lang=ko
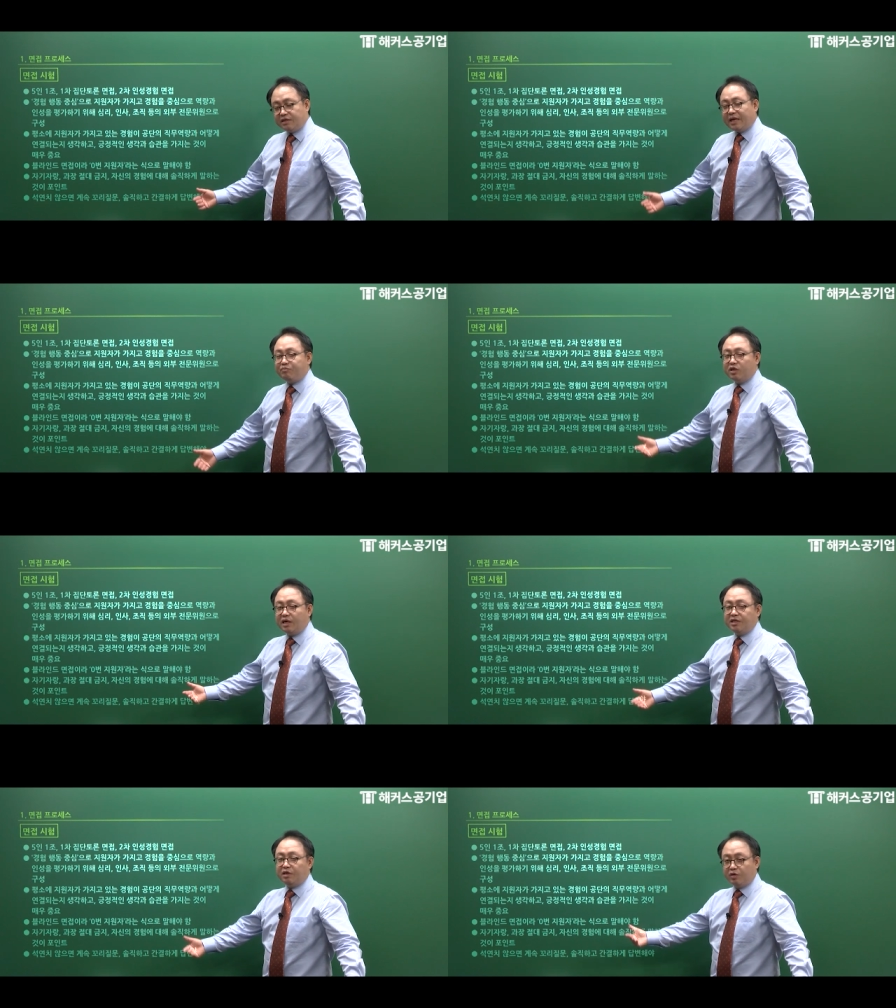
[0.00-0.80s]
납득
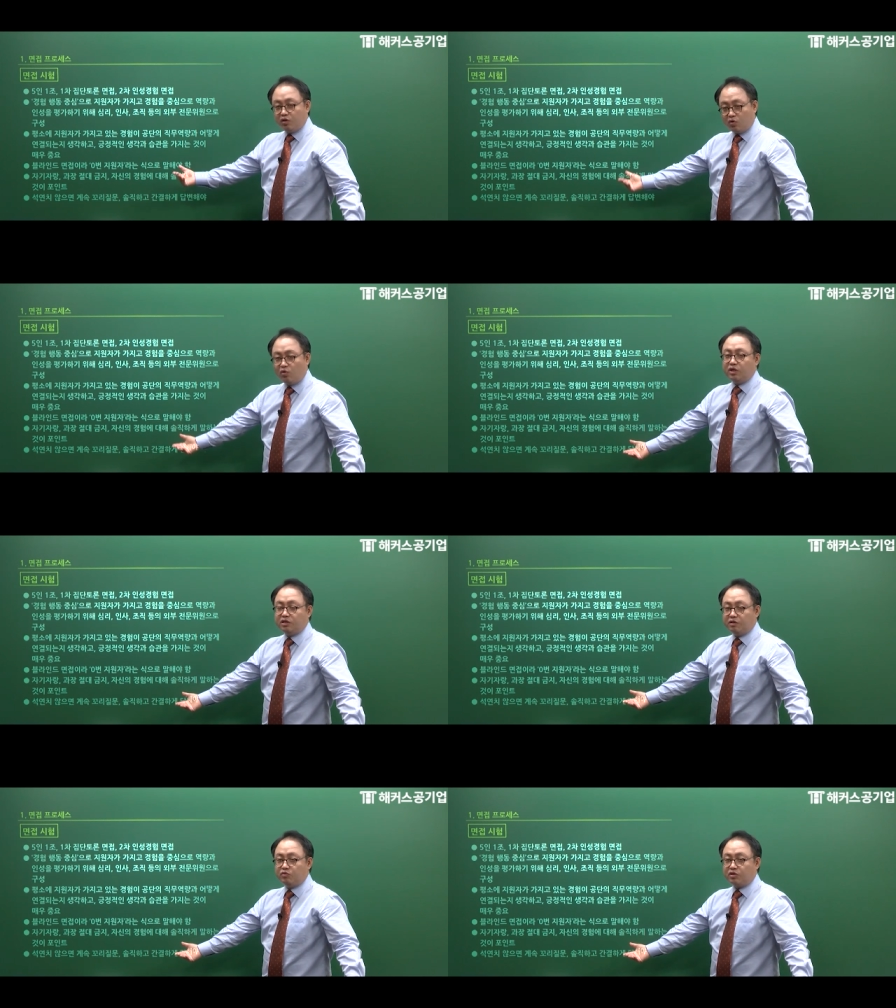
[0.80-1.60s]
안 되면 꼬리
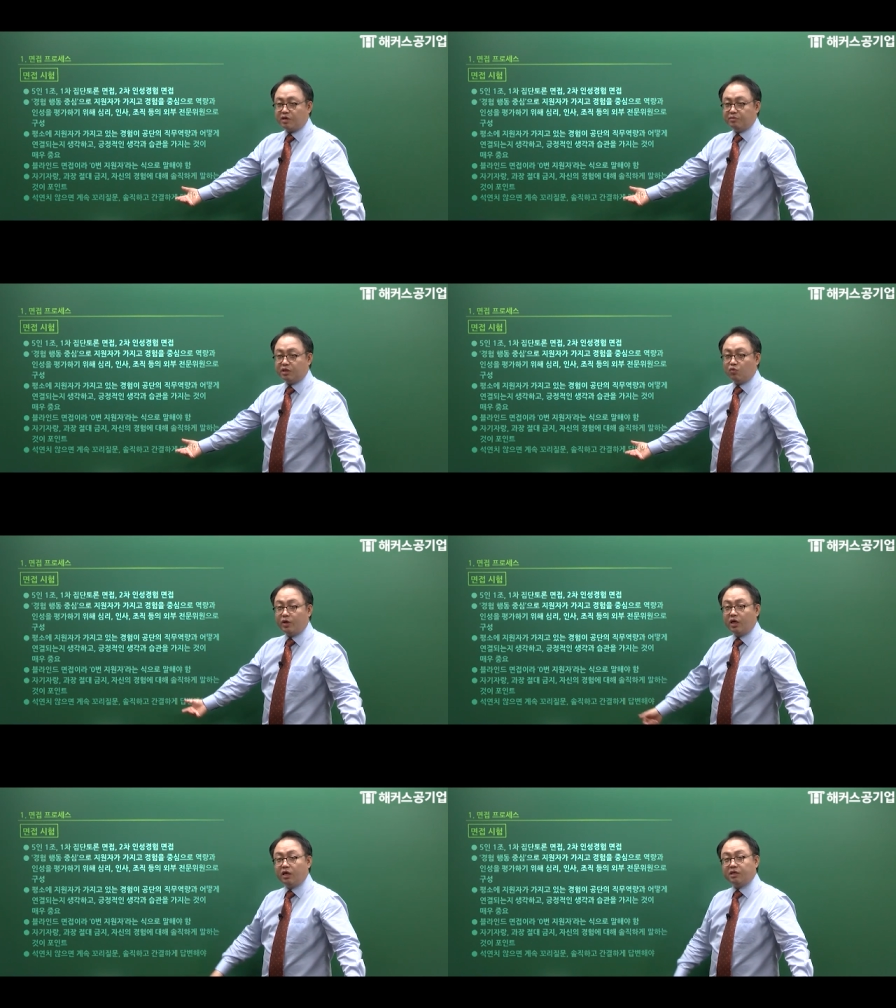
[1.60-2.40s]
질문을 합니다.
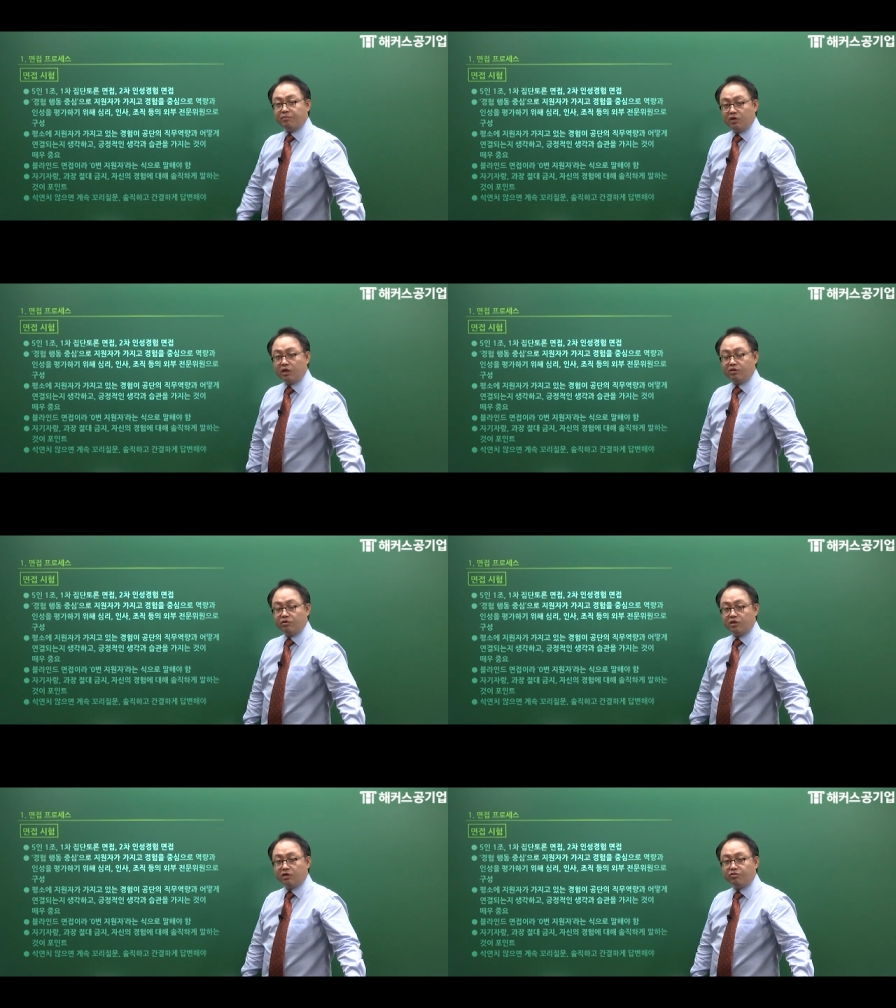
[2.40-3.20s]
왜 납득이 안
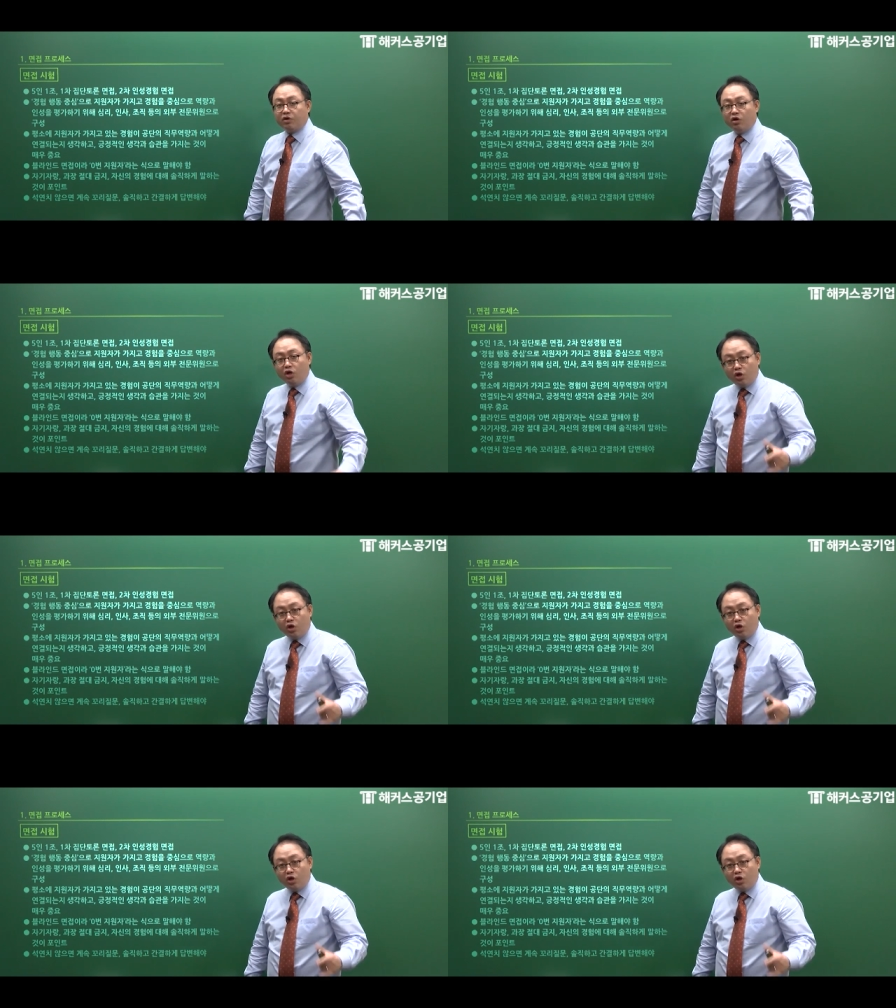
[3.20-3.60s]
되냐고요?